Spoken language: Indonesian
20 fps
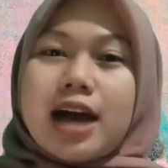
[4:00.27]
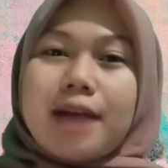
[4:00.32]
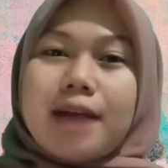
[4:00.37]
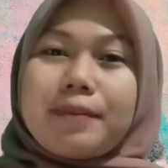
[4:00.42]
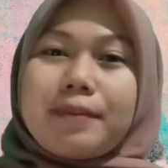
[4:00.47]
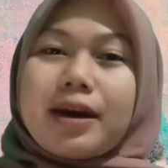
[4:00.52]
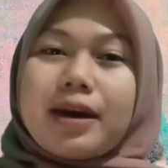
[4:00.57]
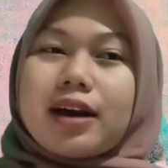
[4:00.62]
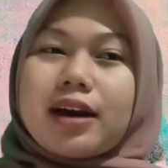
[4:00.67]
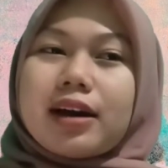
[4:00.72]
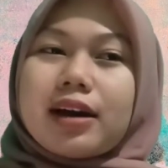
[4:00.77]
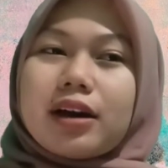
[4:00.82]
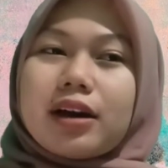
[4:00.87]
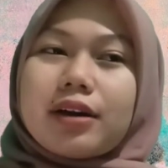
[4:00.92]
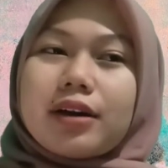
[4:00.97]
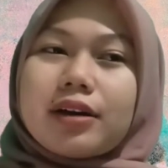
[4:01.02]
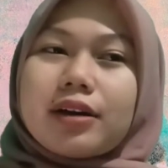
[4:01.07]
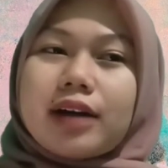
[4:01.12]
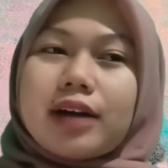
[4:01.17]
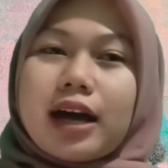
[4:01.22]
Apa
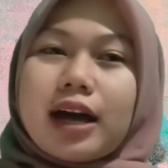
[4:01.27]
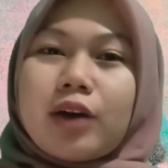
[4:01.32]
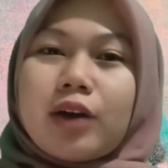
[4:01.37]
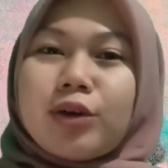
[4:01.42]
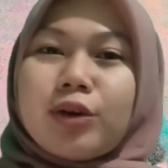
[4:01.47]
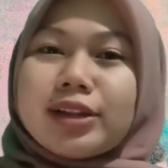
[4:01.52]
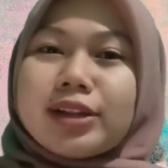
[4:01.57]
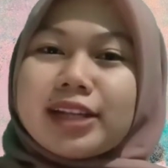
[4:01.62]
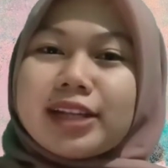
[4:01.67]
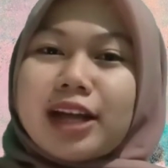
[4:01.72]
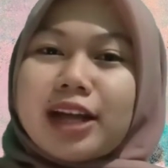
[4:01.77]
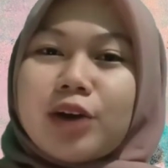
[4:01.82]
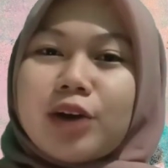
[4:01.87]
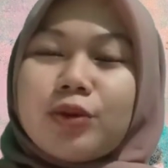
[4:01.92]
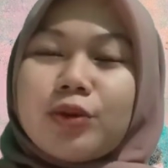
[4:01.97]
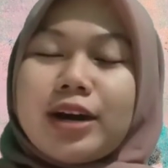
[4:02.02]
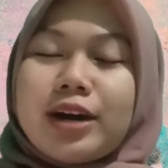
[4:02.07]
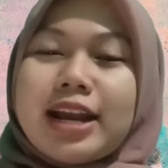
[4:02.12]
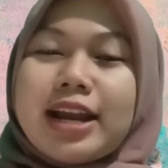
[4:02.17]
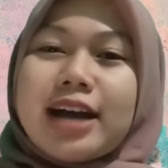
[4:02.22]
apakah konten
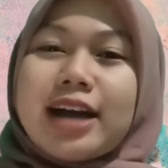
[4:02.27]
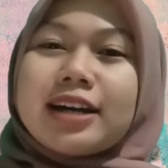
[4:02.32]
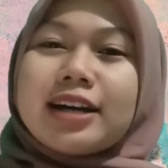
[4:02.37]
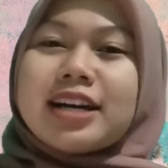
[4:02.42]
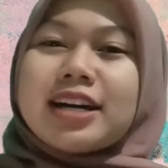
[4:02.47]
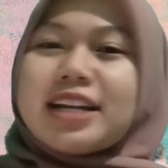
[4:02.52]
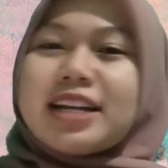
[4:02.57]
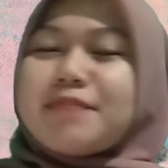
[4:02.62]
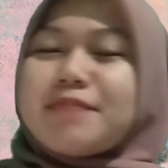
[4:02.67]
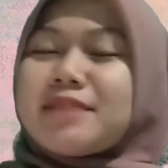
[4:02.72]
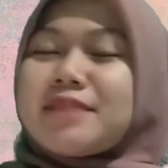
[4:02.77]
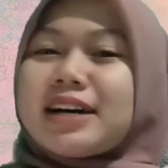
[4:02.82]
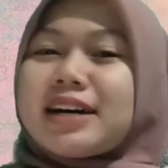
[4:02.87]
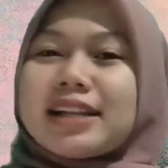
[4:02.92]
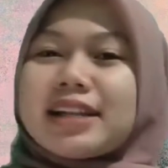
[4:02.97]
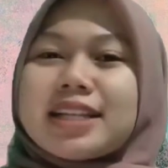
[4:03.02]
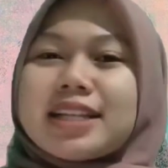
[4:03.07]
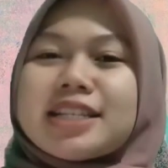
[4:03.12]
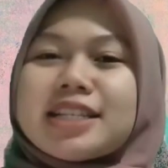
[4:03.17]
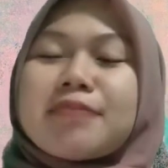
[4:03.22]
aku ada yang gak
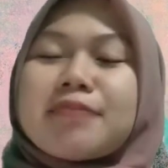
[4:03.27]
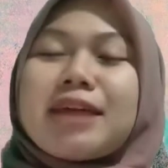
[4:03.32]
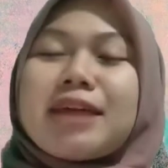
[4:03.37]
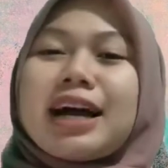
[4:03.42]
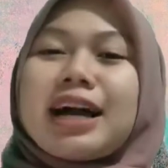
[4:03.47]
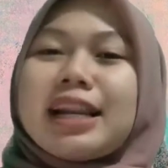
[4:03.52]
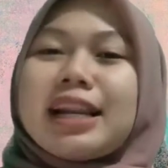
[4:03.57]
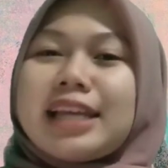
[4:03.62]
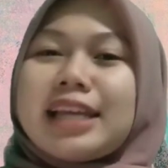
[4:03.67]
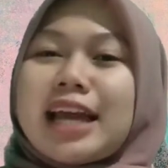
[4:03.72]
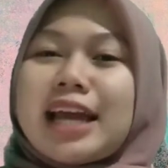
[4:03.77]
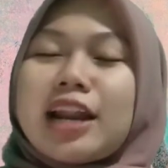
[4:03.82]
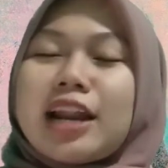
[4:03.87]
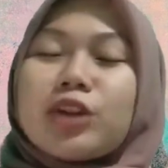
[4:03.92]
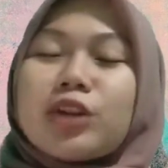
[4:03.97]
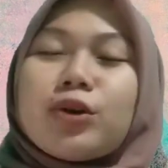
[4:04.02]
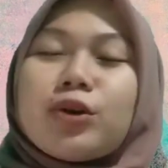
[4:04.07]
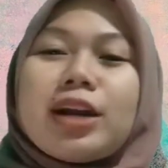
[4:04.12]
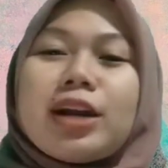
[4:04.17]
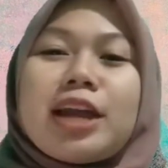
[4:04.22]
dimengerti sama kalian
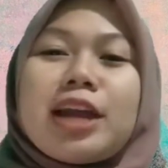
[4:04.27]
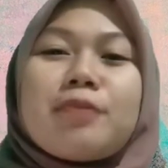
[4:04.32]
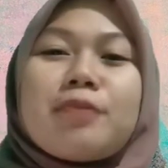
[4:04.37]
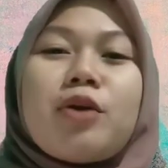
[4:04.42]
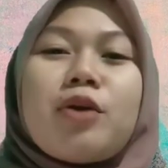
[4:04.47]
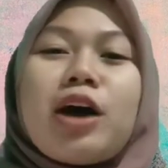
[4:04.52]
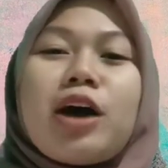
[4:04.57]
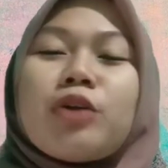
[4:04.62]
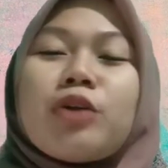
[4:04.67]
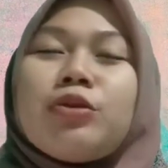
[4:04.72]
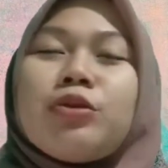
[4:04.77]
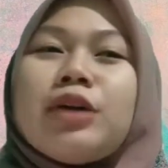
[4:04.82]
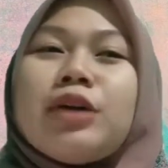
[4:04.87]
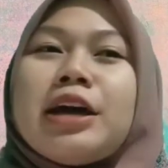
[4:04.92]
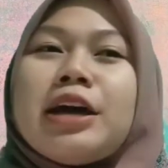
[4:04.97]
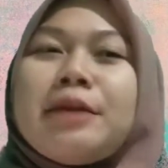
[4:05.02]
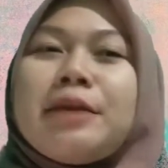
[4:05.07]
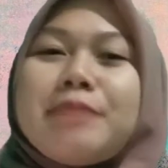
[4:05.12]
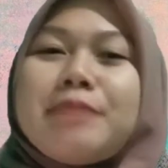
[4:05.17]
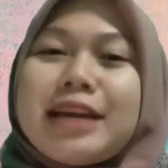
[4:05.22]
atau kalian mau aku
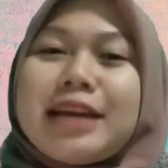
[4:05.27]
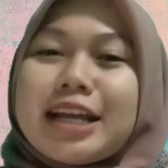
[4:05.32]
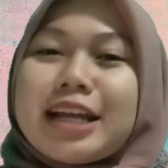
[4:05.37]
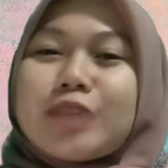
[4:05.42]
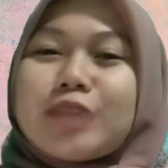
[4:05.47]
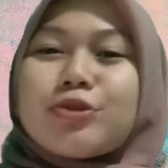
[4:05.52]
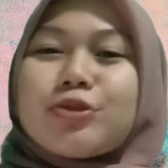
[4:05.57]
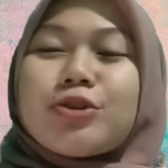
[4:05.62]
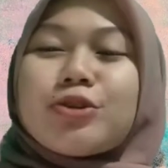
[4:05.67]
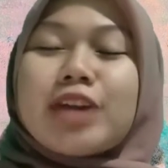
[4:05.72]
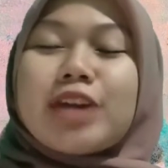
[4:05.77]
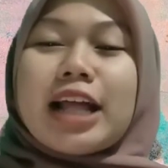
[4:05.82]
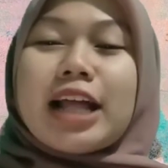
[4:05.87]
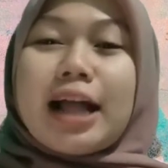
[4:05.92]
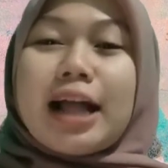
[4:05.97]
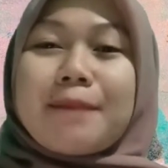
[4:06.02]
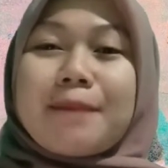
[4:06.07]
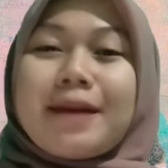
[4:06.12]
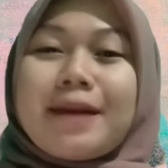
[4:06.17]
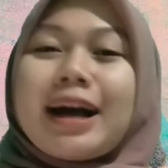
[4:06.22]
bikin tutorial
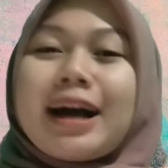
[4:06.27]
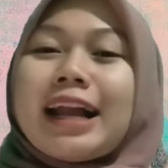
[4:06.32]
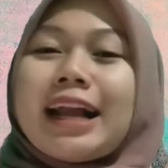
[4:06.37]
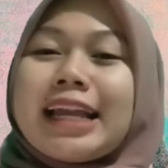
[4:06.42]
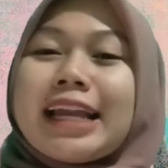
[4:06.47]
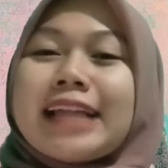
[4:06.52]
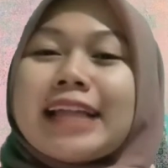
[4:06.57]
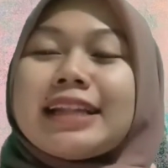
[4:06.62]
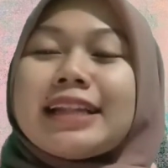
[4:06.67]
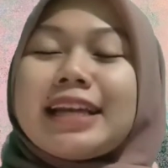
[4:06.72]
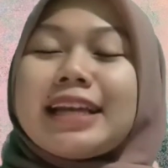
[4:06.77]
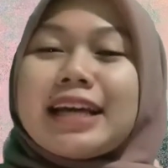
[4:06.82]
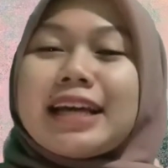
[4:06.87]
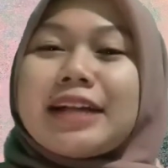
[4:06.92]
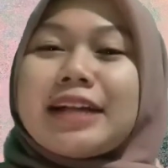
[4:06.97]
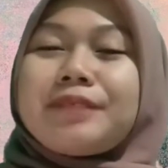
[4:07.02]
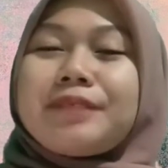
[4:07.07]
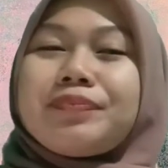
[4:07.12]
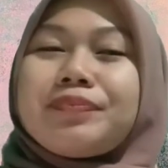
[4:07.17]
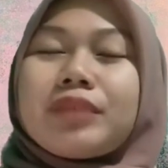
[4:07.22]
apa kalian
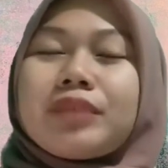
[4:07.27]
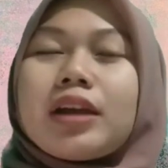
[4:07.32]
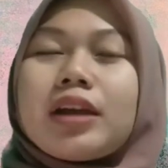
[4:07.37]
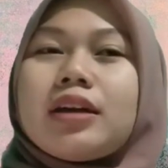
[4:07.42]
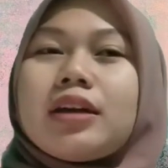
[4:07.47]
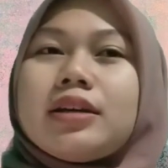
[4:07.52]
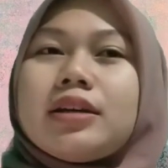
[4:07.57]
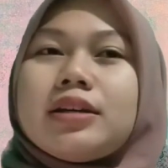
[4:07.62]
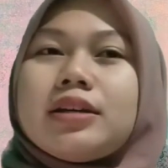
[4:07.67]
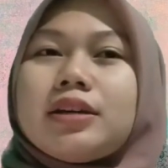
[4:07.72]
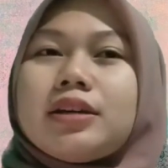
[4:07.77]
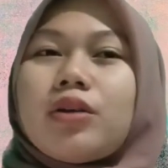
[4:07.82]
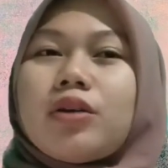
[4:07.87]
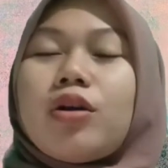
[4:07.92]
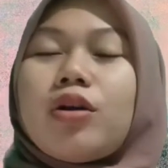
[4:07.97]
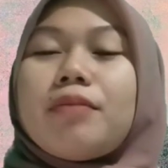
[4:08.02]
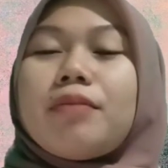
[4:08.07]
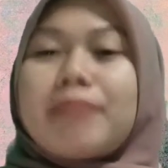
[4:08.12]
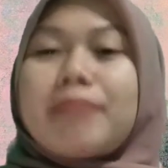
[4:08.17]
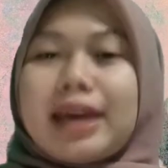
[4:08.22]
tinggal
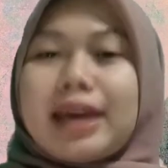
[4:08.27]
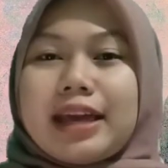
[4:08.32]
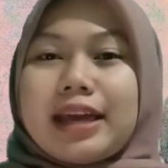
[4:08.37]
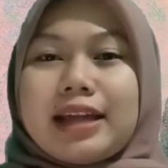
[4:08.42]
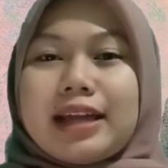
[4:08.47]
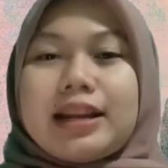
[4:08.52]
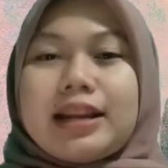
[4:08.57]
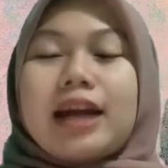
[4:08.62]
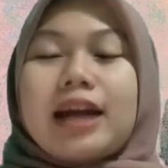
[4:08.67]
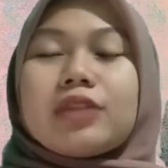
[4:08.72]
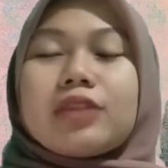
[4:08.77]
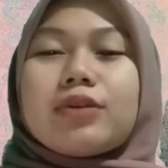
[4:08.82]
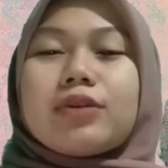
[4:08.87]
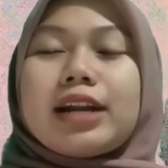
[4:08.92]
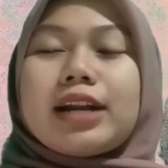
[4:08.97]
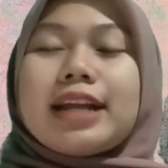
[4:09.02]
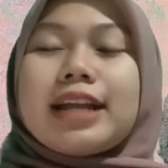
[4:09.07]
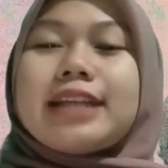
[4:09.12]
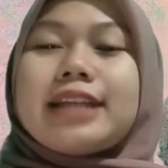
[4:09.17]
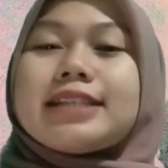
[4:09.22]
komen atau
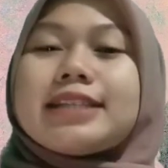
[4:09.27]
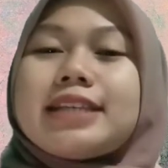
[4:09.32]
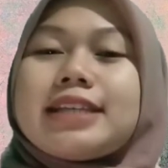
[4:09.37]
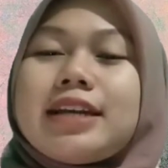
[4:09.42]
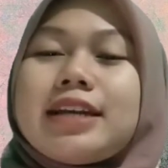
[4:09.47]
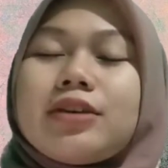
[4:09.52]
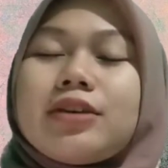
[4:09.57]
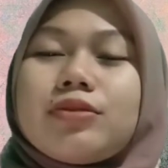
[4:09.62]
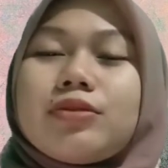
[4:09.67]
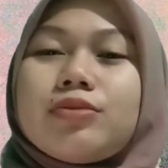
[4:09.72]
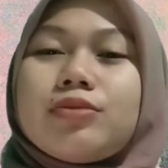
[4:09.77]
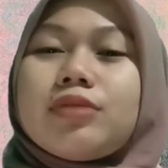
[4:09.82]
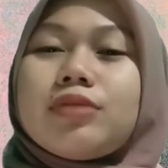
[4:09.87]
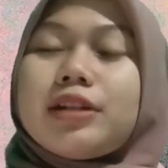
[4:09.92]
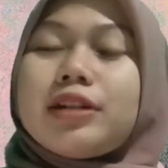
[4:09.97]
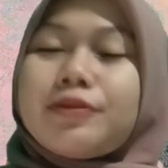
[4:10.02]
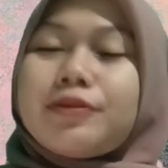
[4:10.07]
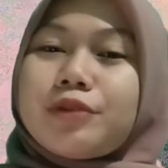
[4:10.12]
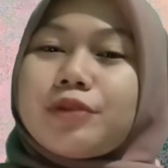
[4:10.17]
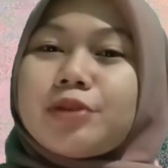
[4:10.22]
kalian isi
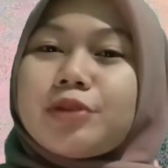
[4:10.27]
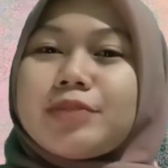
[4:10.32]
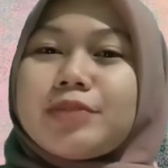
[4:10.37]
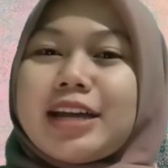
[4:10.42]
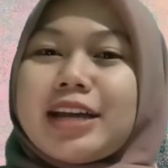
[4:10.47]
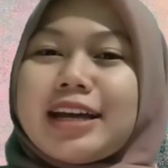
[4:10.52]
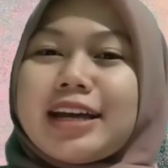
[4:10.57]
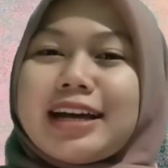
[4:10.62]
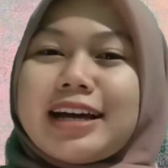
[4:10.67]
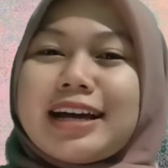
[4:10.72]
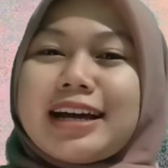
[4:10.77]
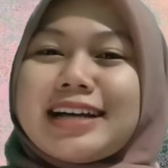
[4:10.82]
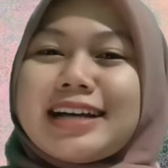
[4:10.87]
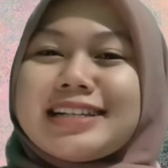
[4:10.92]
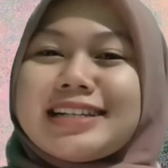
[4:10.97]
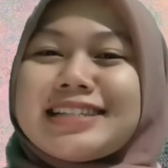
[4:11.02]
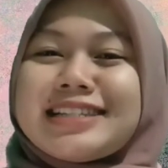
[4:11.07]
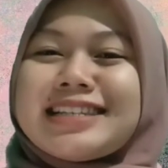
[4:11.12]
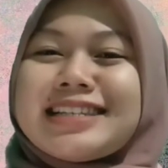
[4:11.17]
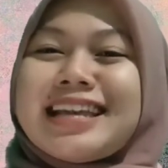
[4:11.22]
Google Formnya ya
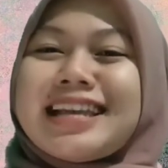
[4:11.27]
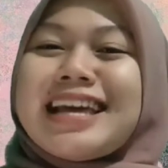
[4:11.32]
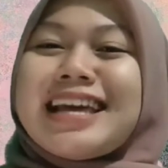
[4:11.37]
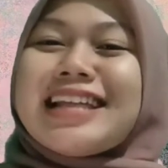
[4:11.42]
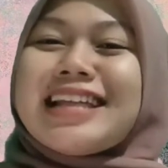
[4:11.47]
guys.